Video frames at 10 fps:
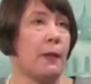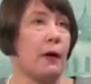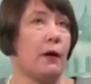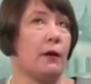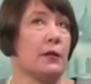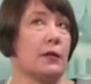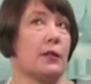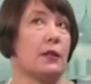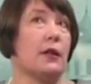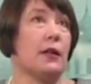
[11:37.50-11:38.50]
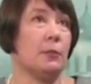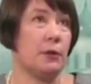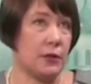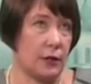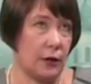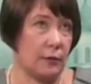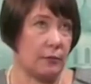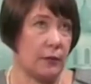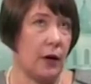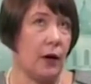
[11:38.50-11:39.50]
Она сказала, гони быстрее.
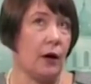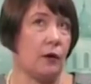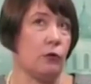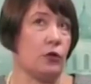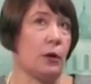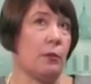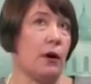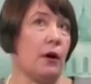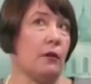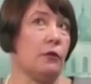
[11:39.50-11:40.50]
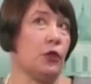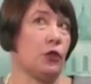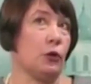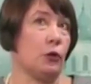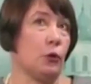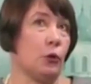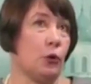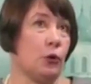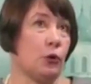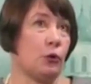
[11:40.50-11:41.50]
Вот, сама вытащила эту
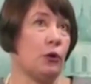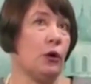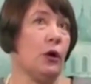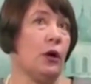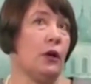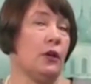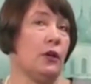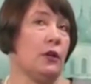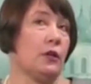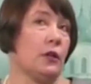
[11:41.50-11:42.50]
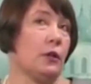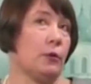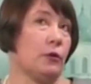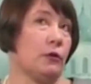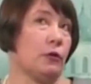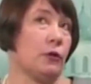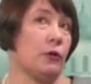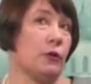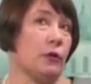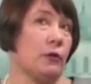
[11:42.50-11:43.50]
иконочку и, и стала просто вот
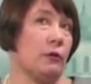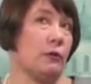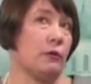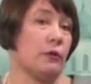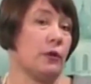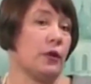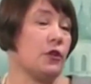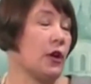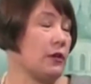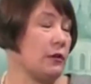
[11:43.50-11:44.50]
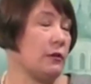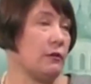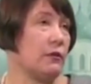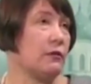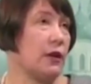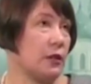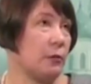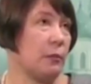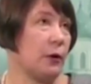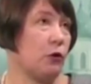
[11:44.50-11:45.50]
э, кричать, взывать к
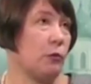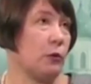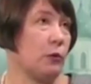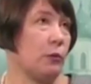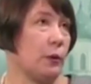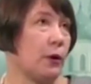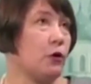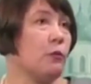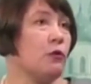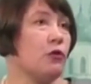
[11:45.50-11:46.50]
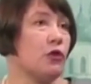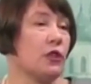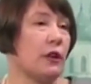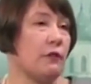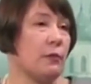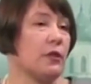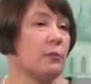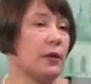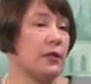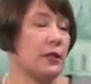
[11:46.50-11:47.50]
преподобному. «Преподобнее Серафиме,
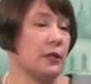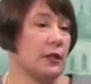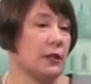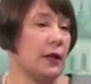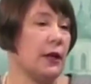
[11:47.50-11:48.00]
спаси нас!»